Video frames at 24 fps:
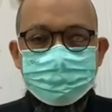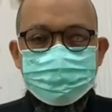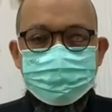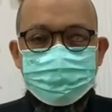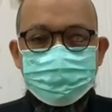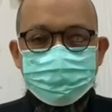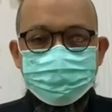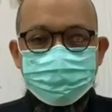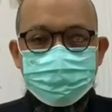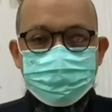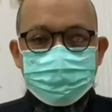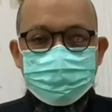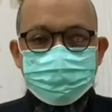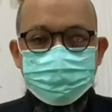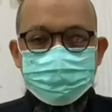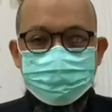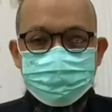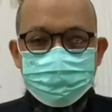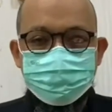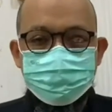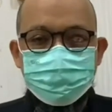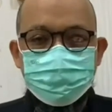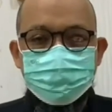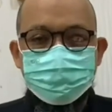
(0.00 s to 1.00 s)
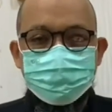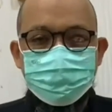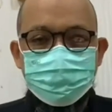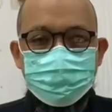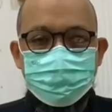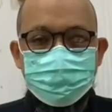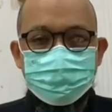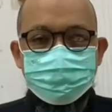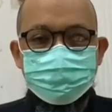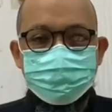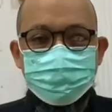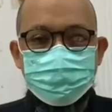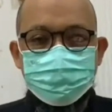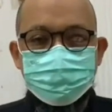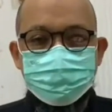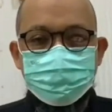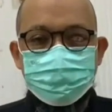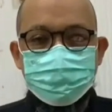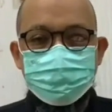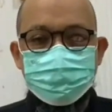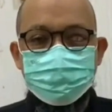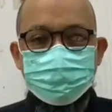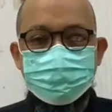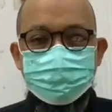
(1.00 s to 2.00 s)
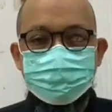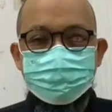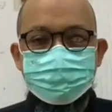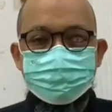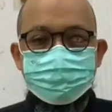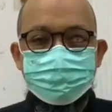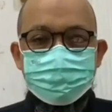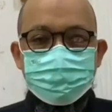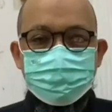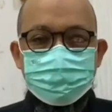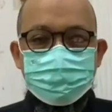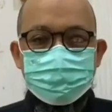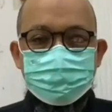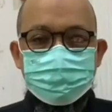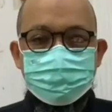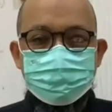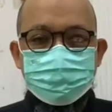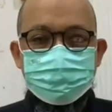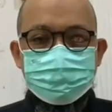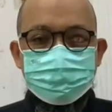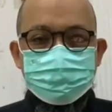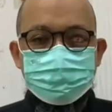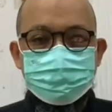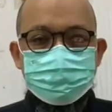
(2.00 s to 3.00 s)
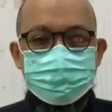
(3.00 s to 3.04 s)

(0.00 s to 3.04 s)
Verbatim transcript: Tapi dokter menyampaikan bahwa eh,